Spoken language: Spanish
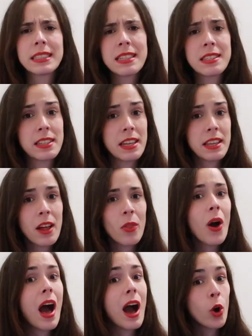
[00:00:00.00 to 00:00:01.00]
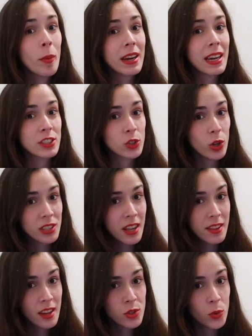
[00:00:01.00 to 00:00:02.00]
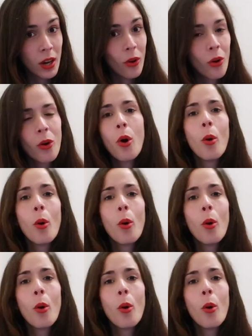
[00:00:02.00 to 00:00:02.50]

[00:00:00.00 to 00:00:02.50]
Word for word: estás enseñando a comer las cosas del suelo.